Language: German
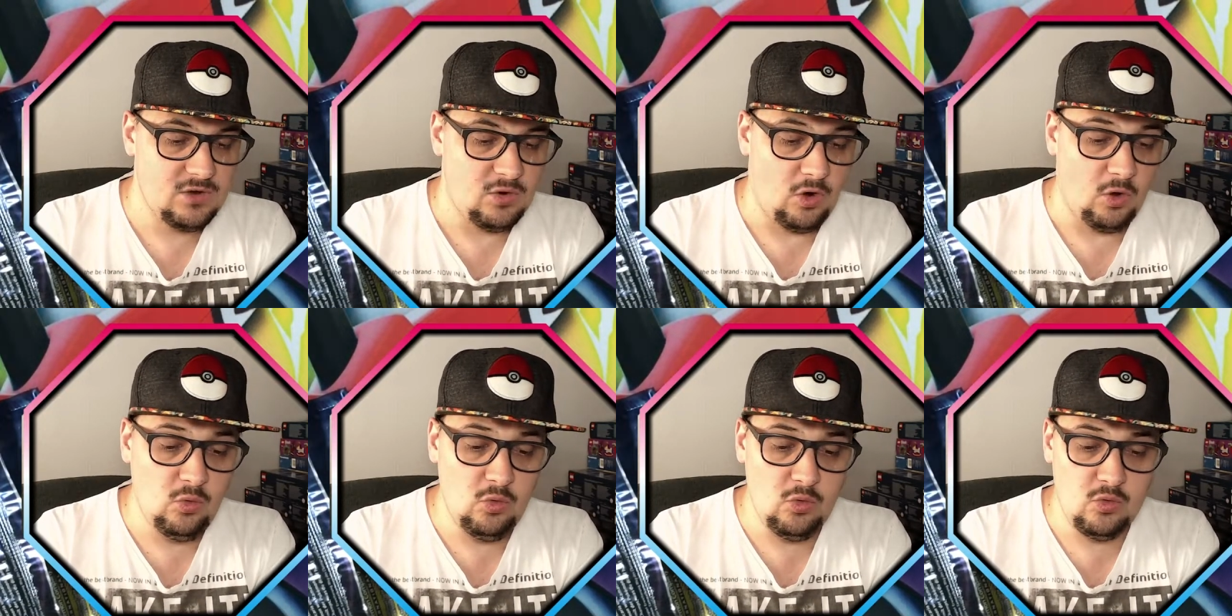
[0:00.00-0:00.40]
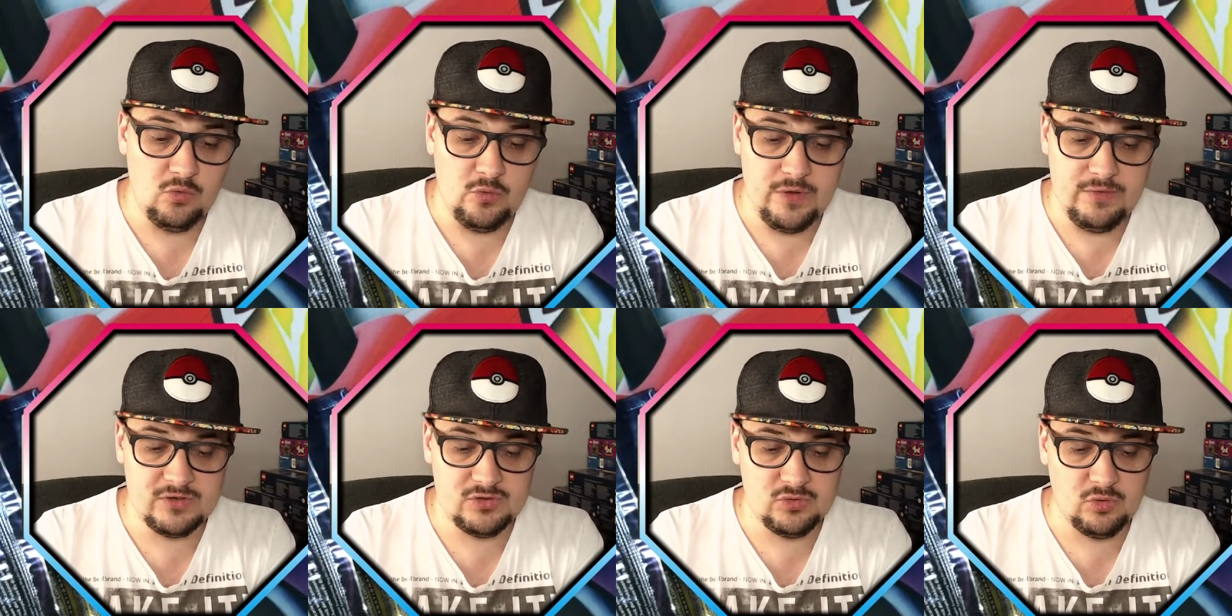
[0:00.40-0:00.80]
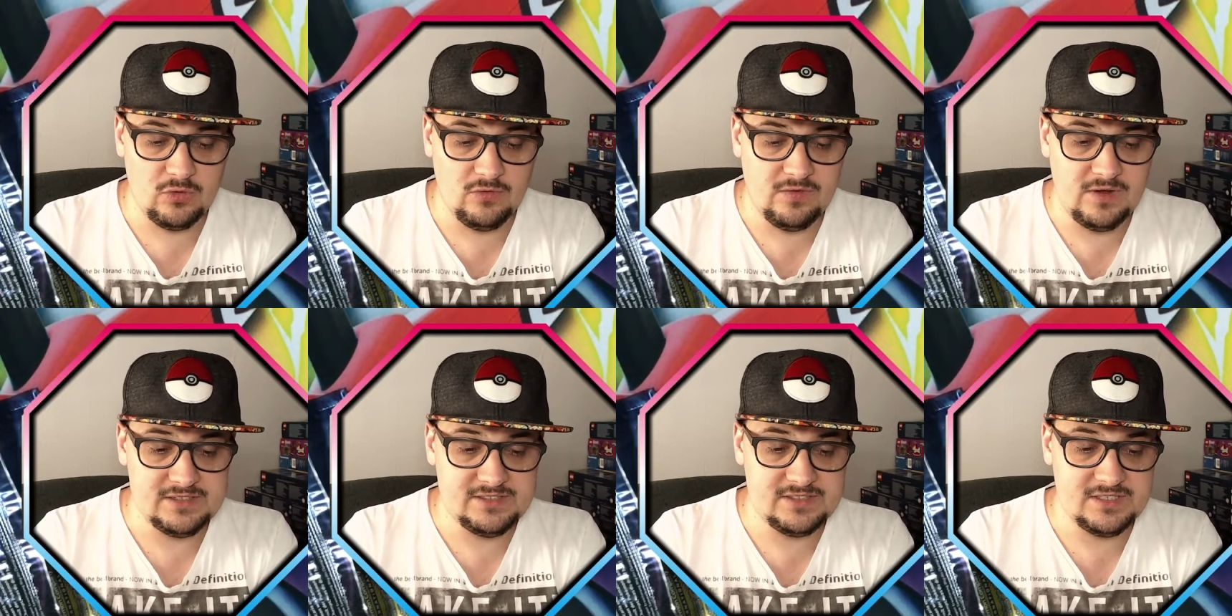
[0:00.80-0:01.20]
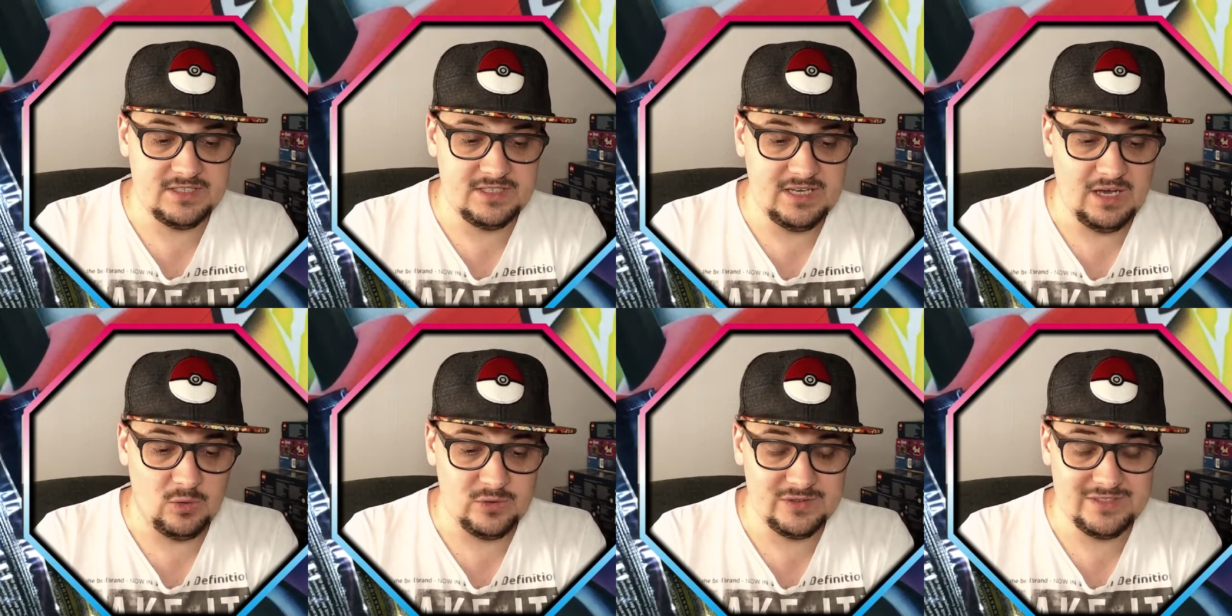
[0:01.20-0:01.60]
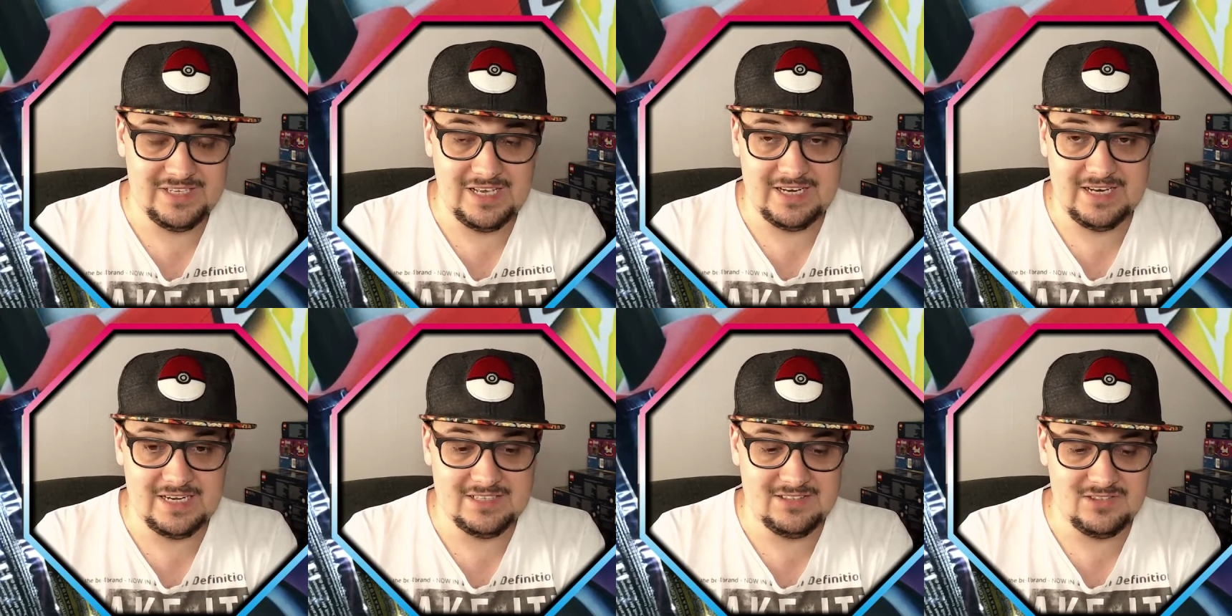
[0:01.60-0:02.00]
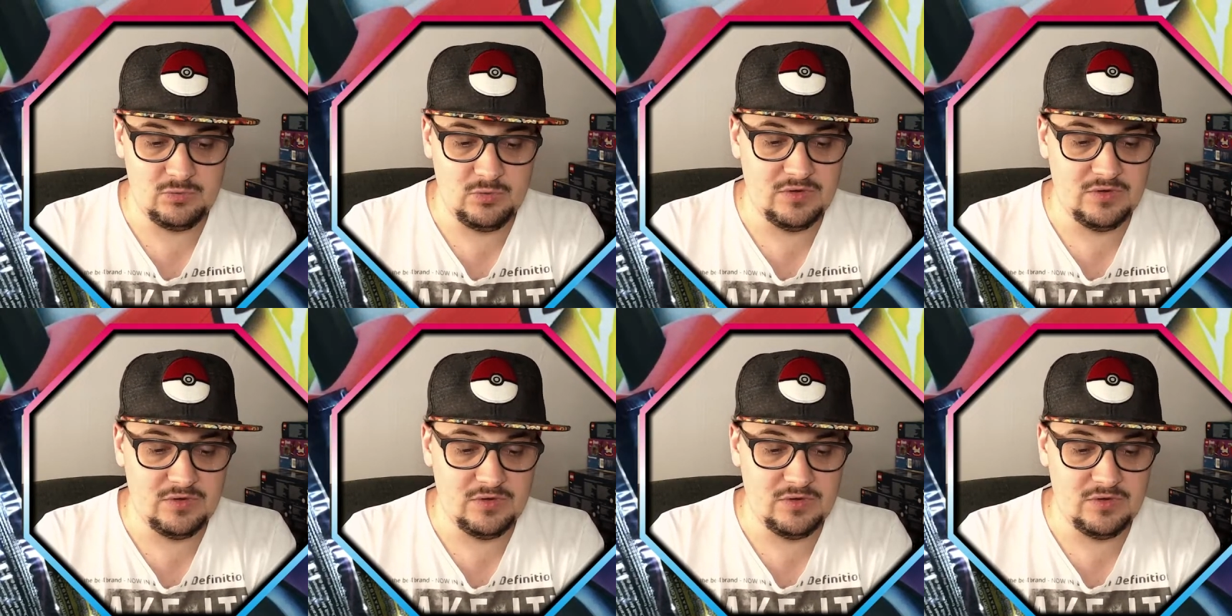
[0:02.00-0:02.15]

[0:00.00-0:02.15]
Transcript: Oh, Weavers Holo Pflanzenergie, auch sehr nice.